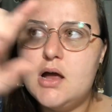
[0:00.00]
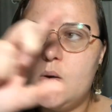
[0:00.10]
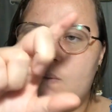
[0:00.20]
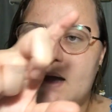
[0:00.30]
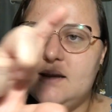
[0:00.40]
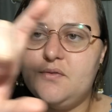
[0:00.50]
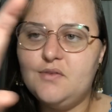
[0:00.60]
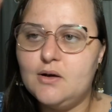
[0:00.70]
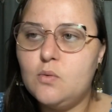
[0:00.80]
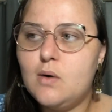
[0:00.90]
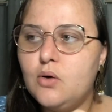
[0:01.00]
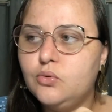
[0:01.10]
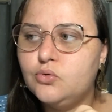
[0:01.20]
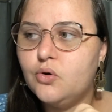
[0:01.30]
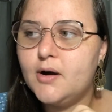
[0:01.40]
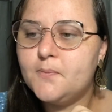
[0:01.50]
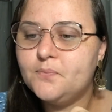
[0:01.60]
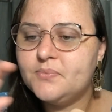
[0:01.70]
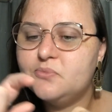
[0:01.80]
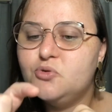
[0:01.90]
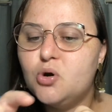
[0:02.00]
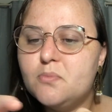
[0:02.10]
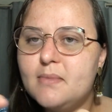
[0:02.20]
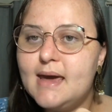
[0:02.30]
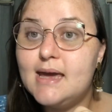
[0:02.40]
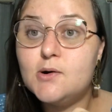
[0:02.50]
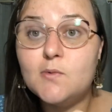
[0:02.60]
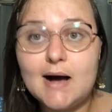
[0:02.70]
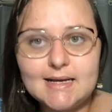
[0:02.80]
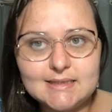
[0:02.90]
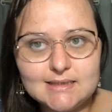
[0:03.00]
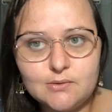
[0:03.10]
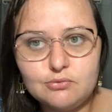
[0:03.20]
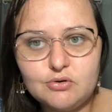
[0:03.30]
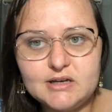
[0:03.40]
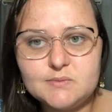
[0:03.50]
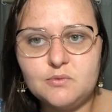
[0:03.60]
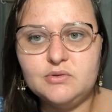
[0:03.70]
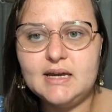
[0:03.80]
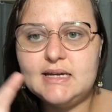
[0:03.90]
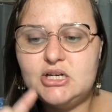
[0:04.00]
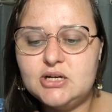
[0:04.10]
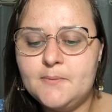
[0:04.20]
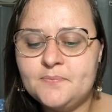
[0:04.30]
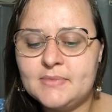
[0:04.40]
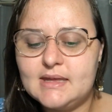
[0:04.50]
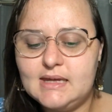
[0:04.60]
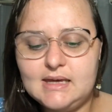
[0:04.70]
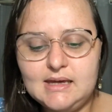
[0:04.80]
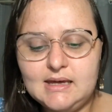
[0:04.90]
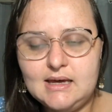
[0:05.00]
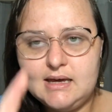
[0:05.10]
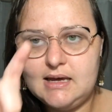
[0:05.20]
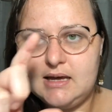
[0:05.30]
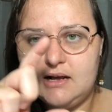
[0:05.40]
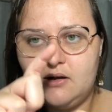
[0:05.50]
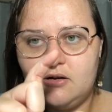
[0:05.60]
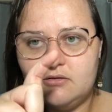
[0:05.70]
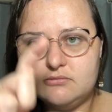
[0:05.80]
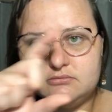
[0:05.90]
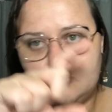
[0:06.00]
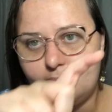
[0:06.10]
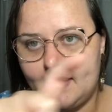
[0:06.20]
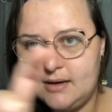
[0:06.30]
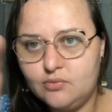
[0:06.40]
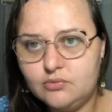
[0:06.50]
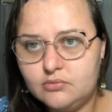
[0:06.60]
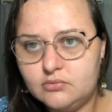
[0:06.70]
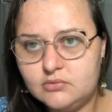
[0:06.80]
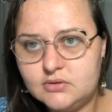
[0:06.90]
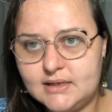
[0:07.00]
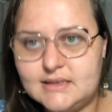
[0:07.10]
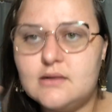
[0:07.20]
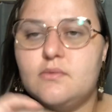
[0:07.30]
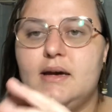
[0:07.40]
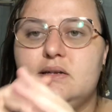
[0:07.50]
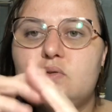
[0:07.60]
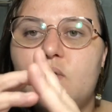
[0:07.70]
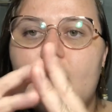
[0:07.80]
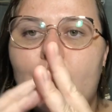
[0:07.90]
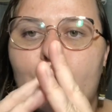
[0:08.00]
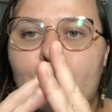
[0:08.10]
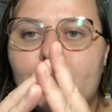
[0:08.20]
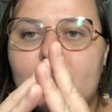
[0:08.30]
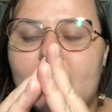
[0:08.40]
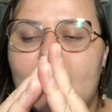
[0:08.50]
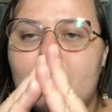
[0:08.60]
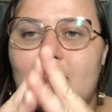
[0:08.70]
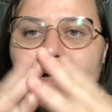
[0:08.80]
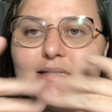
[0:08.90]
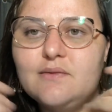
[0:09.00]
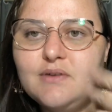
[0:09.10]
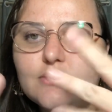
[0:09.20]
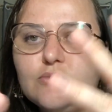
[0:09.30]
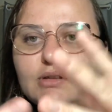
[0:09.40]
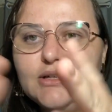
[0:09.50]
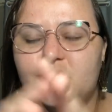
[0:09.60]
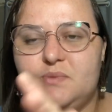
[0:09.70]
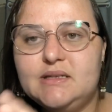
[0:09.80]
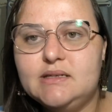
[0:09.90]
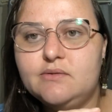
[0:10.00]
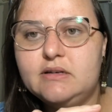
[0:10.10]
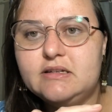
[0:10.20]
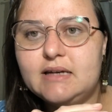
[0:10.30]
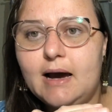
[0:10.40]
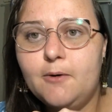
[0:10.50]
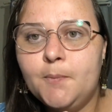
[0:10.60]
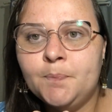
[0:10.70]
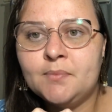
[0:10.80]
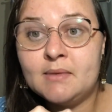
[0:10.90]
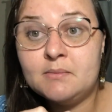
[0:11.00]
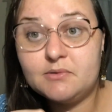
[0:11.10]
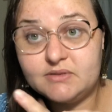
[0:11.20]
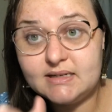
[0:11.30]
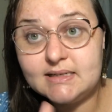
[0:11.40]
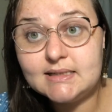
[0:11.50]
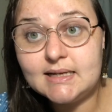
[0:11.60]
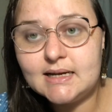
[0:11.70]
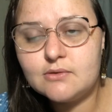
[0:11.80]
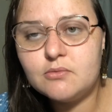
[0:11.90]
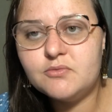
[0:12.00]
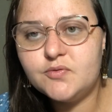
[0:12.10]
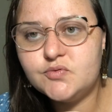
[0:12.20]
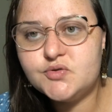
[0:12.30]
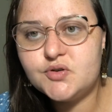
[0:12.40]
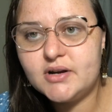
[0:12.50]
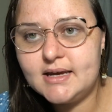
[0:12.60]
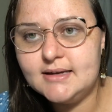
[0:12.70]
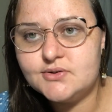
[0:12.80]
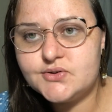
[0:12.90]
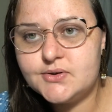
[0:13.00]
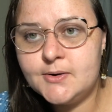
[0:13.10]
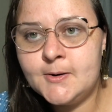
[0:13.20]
qualifico o autor, nomeio a ação correspondente e nomeio na sequência o réu. Tá? Basta ver o modelo de petição inicial para vocês entenderem como funciona isso.